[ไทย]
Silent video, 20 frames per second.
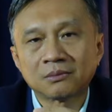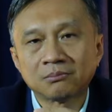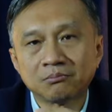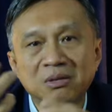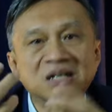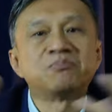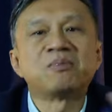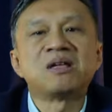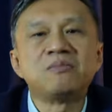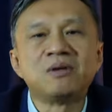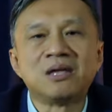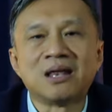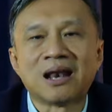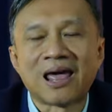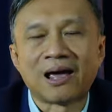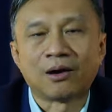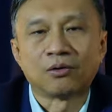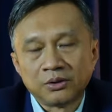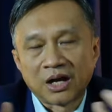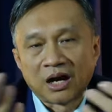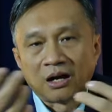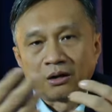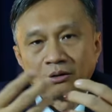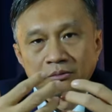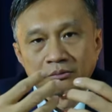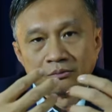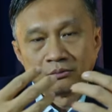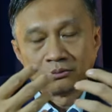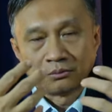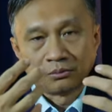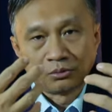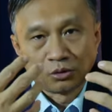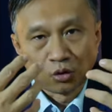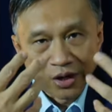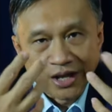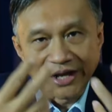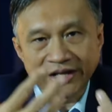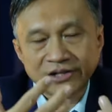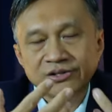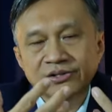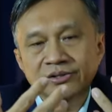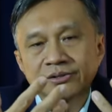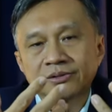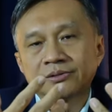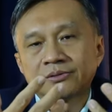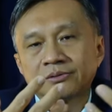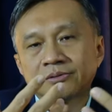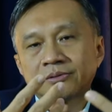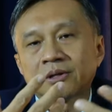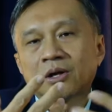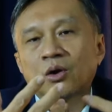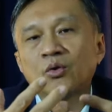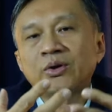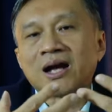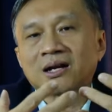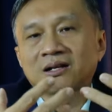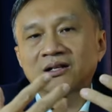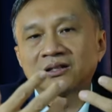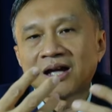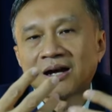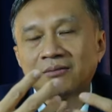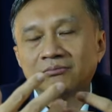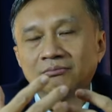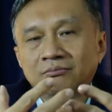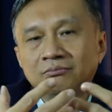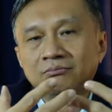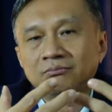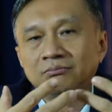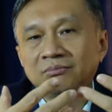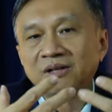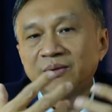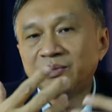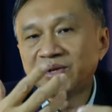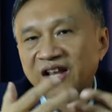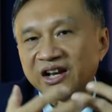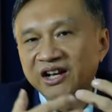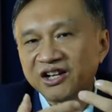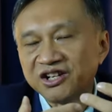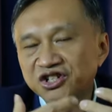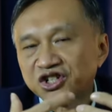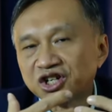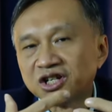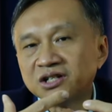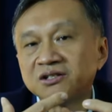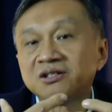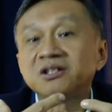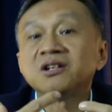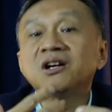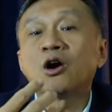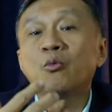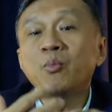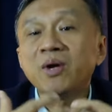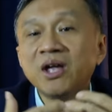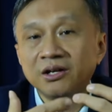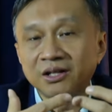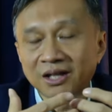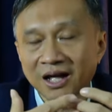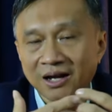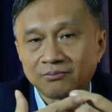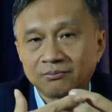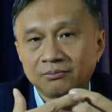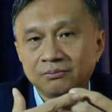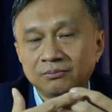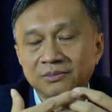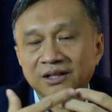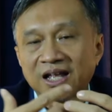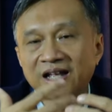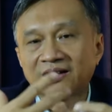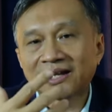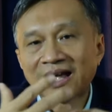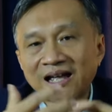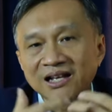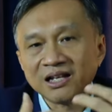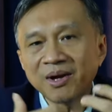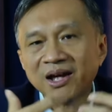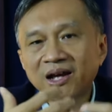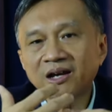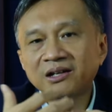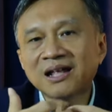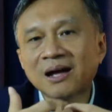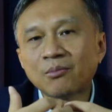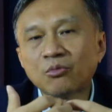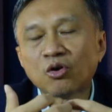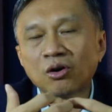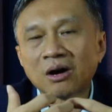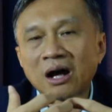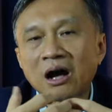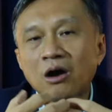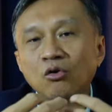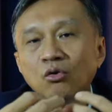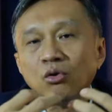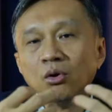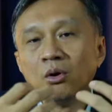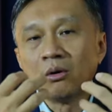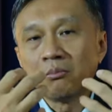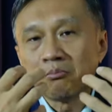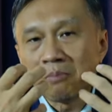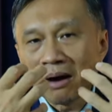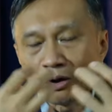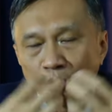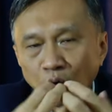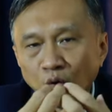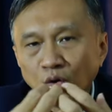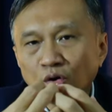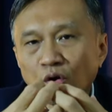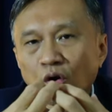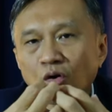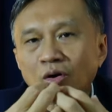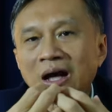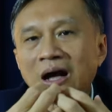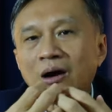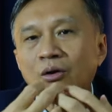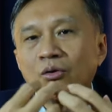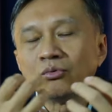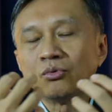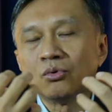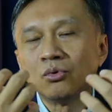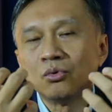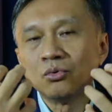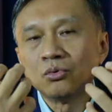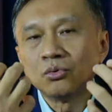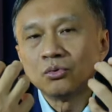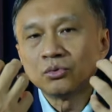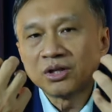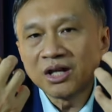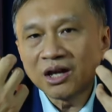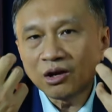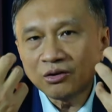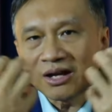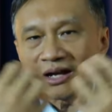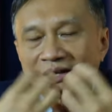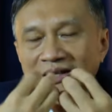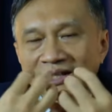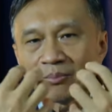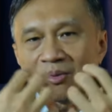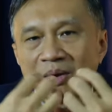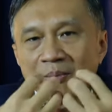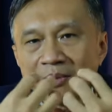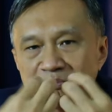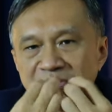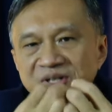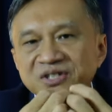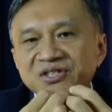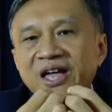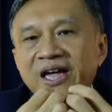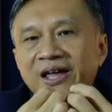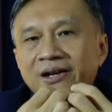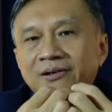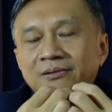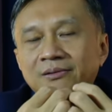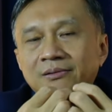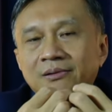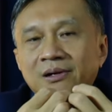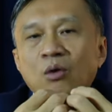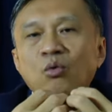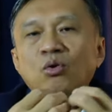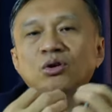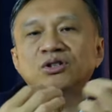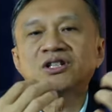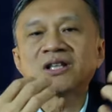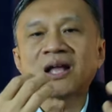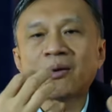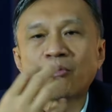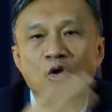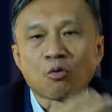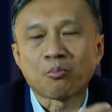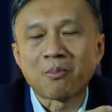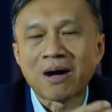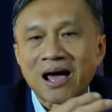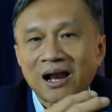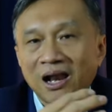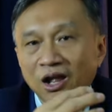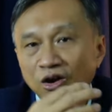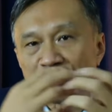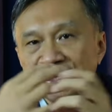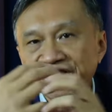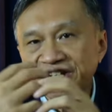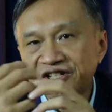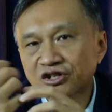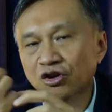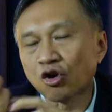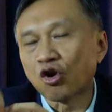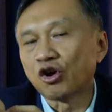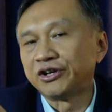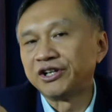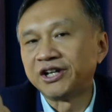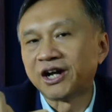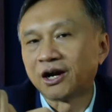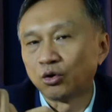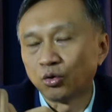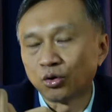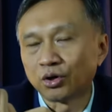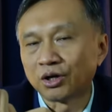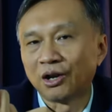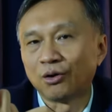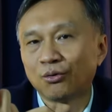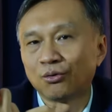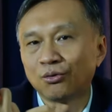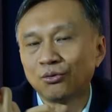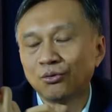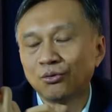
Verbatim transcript: มันไม่มีแล้ว อย่าง Rolex เขาอยากกระทำ Limited Edition ซึ่งเขาไม่เคยทำ แต่การที่ไม่เคยทำของเขาบางรุ่นของเขาที่เขาอยากจะทำให้มันพิเศษเขาก็จะทำออกมาแล้วก็ดิสคอนอย่างรวดเร็ว